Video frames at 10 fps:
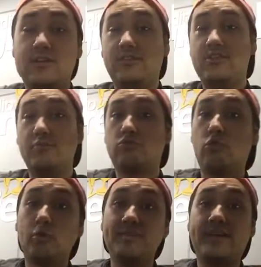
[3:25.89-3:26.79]
Nós temos
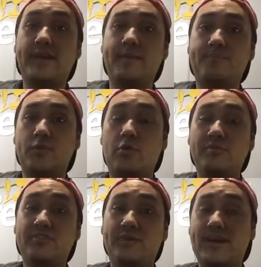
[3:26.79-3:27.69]
clubes aí,
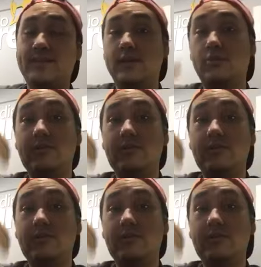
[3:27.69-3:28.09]
como São Caetano,